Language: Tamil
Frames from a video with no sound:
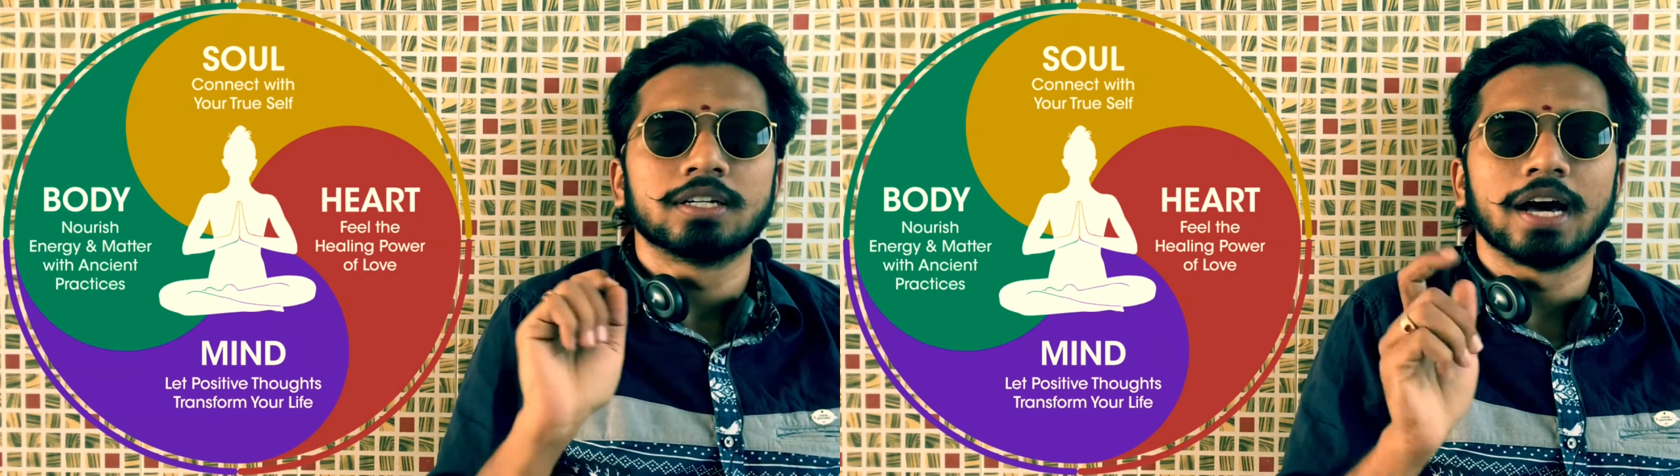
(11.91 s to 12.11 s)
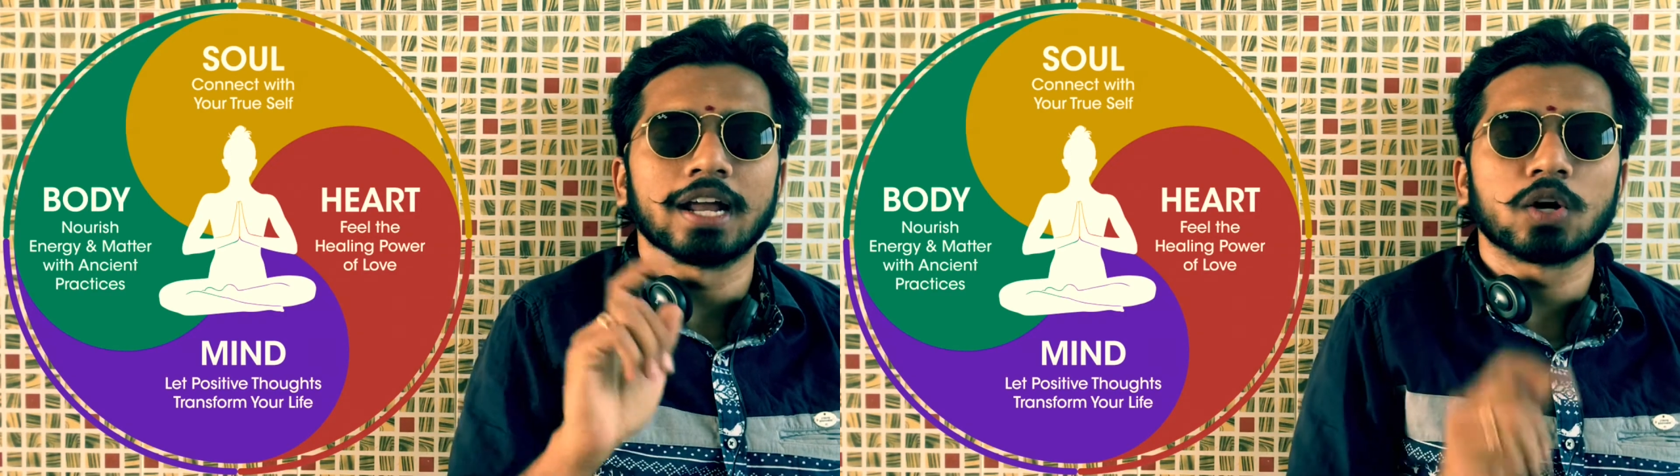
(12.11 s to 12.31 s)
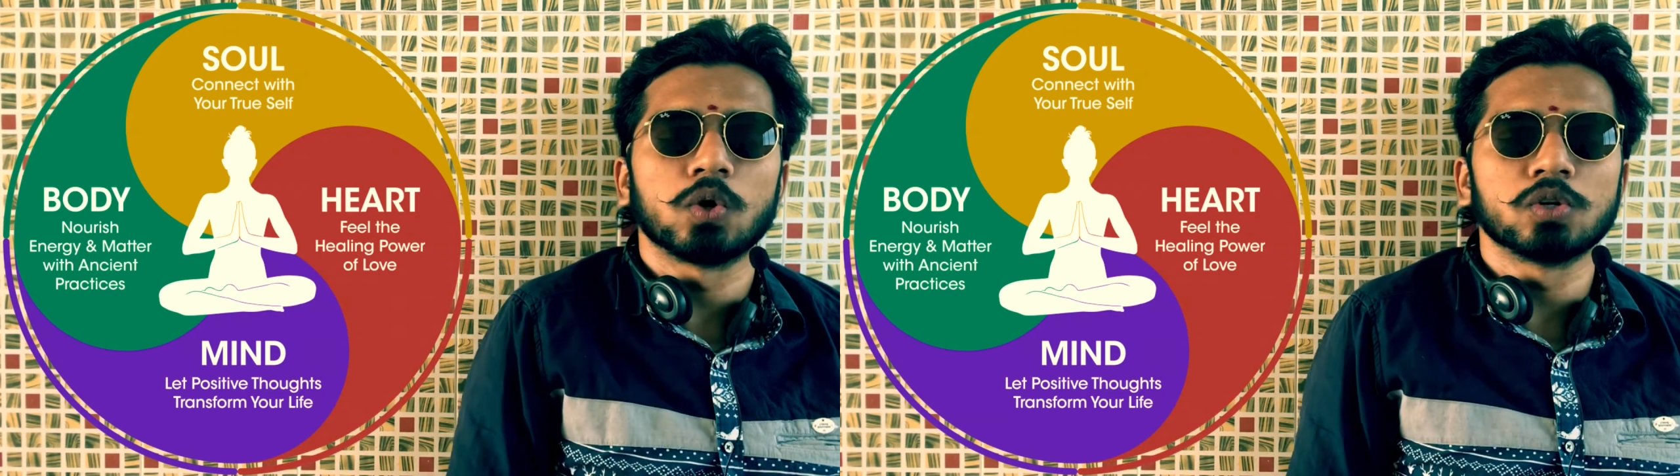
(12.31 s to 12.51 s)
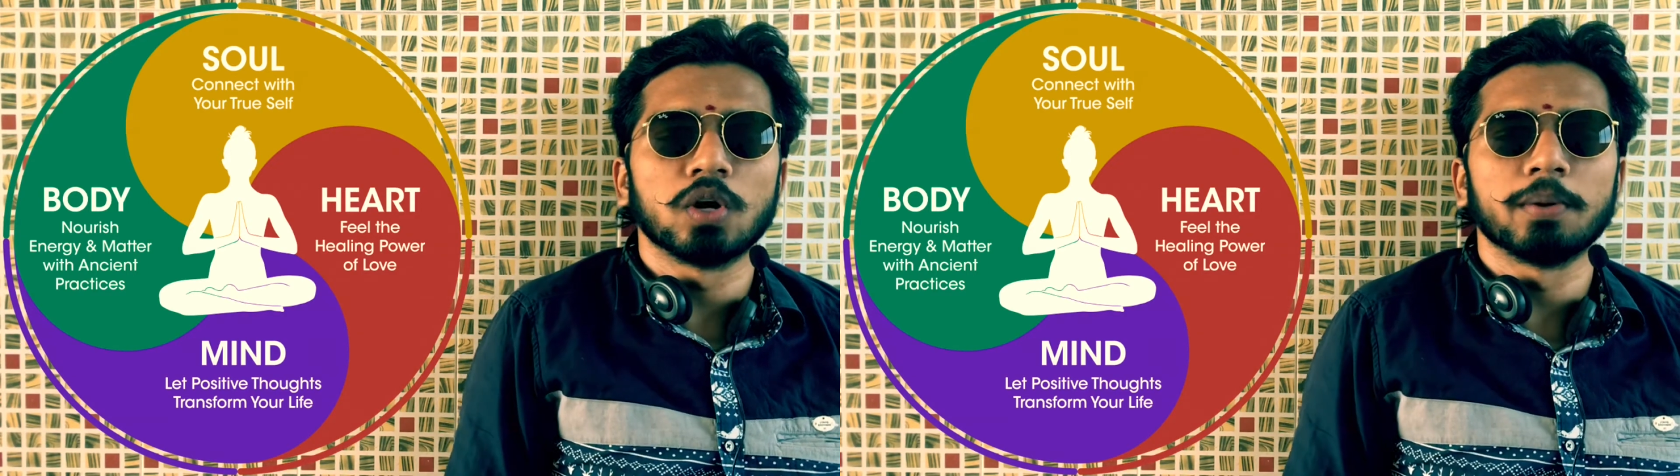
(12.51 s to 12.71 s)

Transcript: நேரா குரல்குள்ள